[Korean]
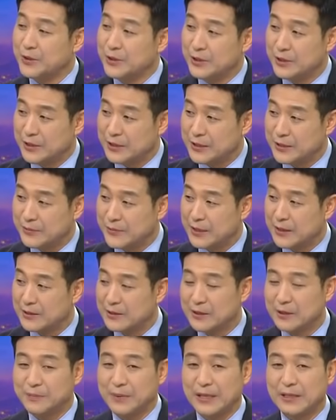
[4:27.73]
비어 있지만
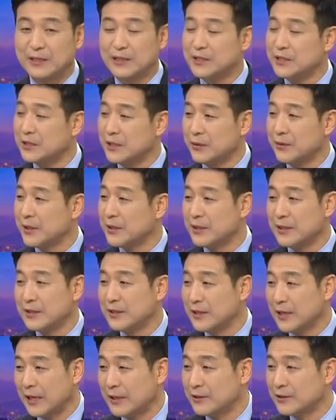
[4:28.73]
그걸 반드시 채워야 되는
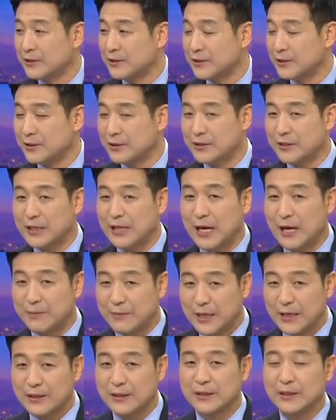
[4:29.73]
건 아니거든요. 근데
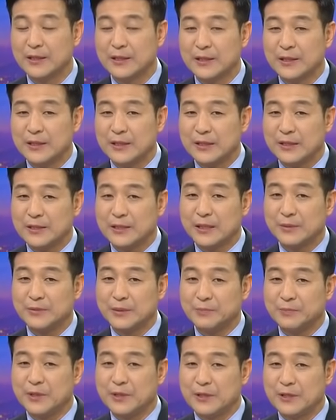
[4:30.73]
다만 20,
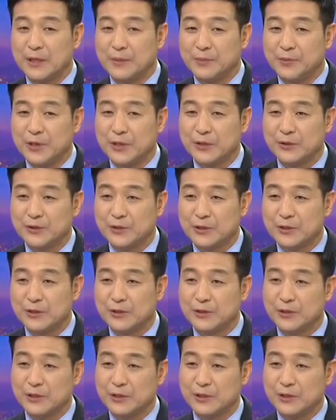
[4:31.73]
30대를 대표할 수 있는